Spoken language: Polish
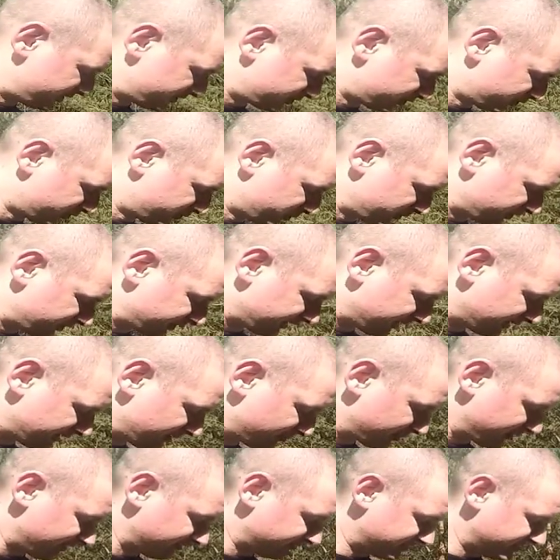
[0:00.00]
Jest to kurtka
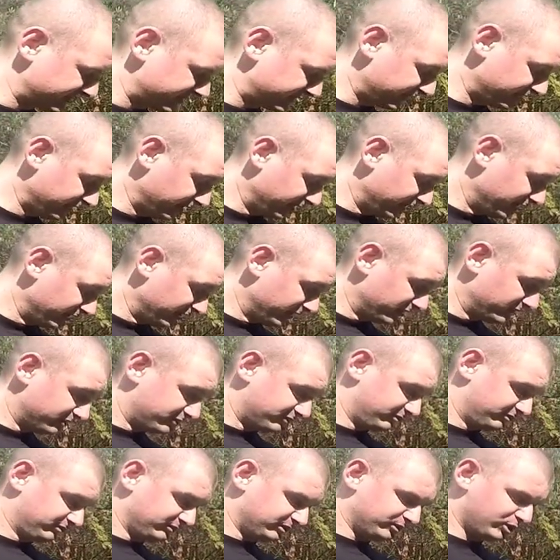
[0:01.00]
naprawdę
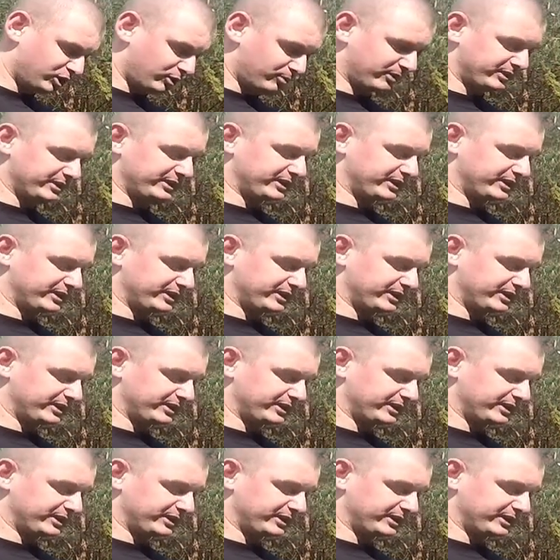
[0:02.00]
no, dobrej